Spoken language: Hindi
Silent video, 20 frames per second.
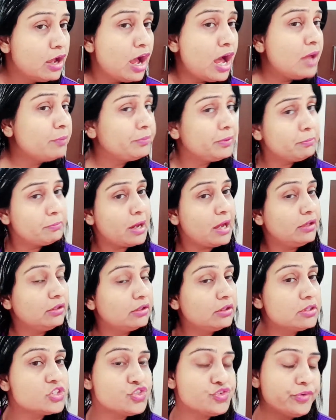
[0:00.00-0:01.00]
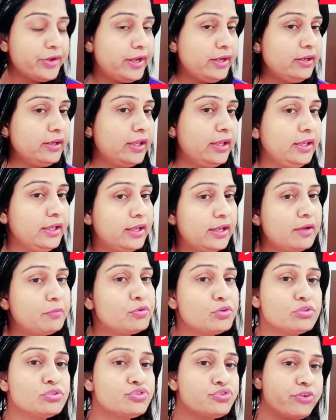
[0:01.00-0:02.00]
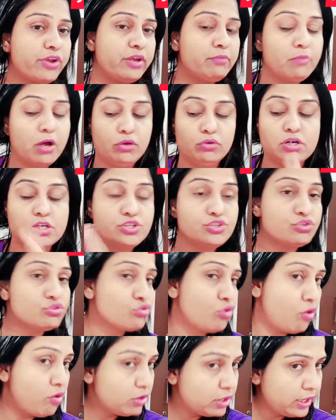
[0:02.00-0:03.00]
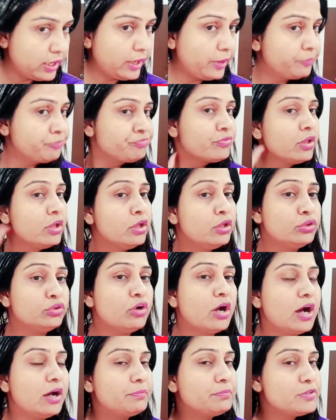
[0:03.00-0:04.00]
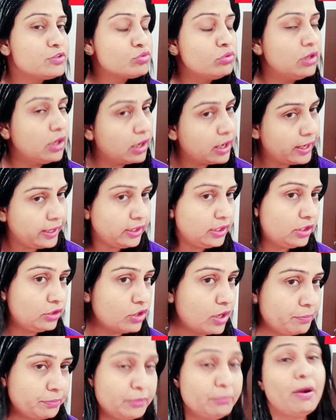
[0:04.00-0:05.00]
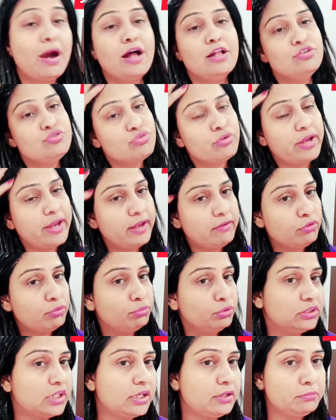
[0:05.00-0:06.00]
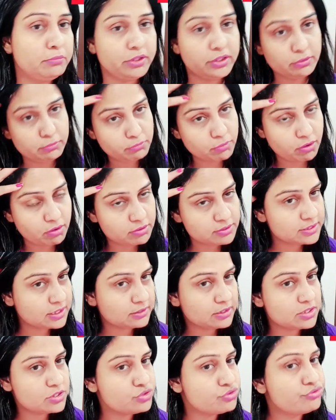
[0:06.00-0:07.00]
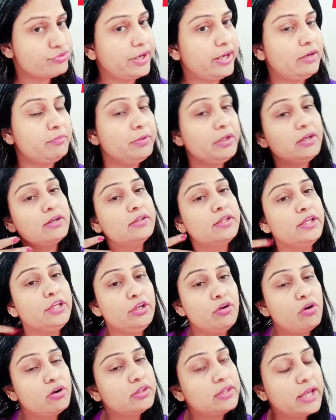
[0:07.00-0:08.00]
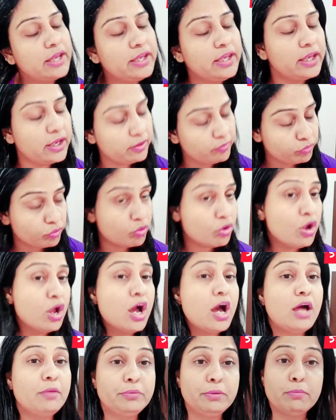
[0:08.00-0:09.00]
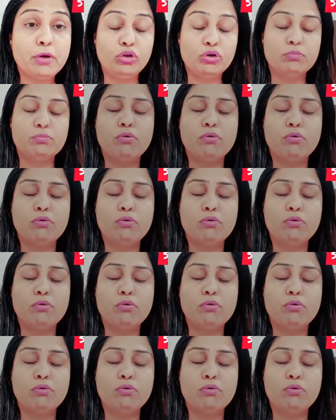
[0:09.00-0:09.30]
आपके बाल अगर स्ट्रेट नहीं है आपको स्ट्रेट बालों का शौक है तो आप इसको लगाएंगे तो आपके बाल जो है वो मुल्तानी मिट्टी बहुत ज़्यादा स्ट्रेट भी कर देगी और दही है वो आपके बाल को